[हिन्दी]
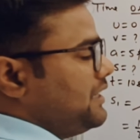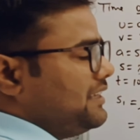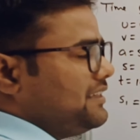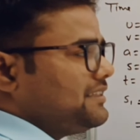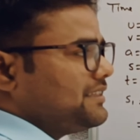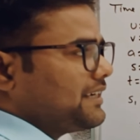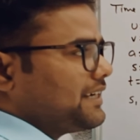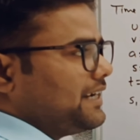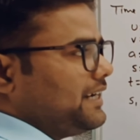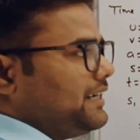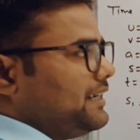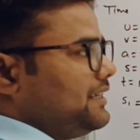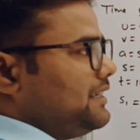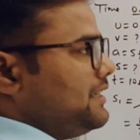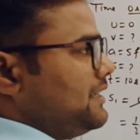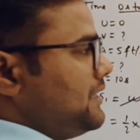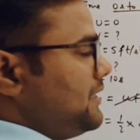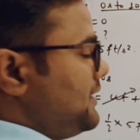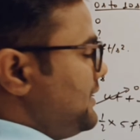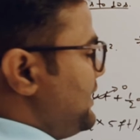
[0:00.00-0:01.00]
टेन
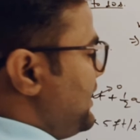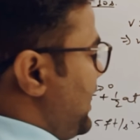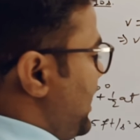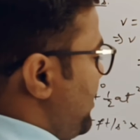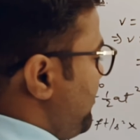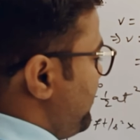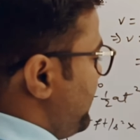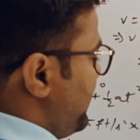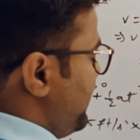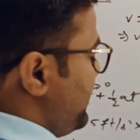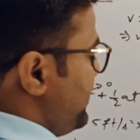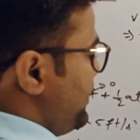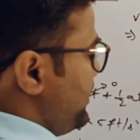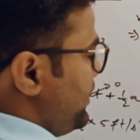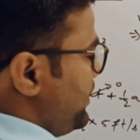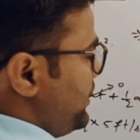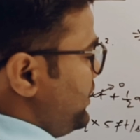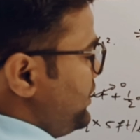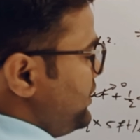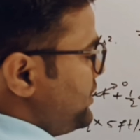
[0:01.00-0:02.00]
सेकेंड तो यहाँ पे
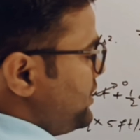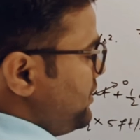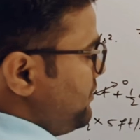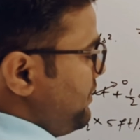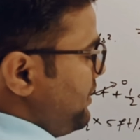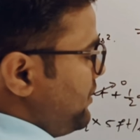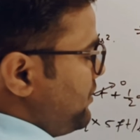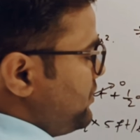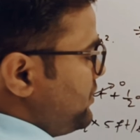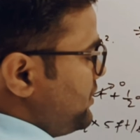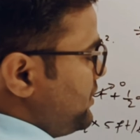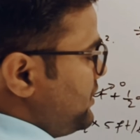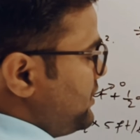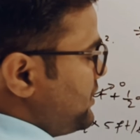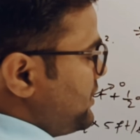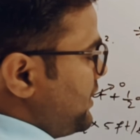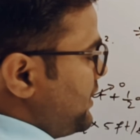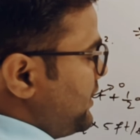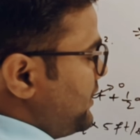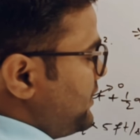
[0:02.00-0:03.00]
इनिशियल
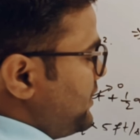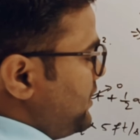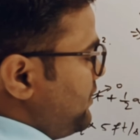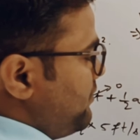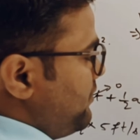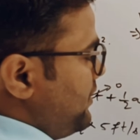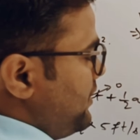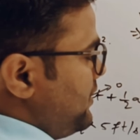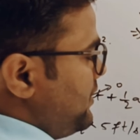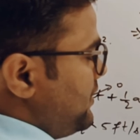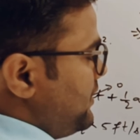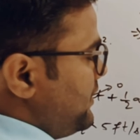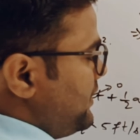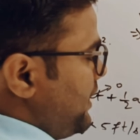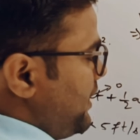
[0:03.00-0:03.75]
वेलोसिटी इसका कितना हुआ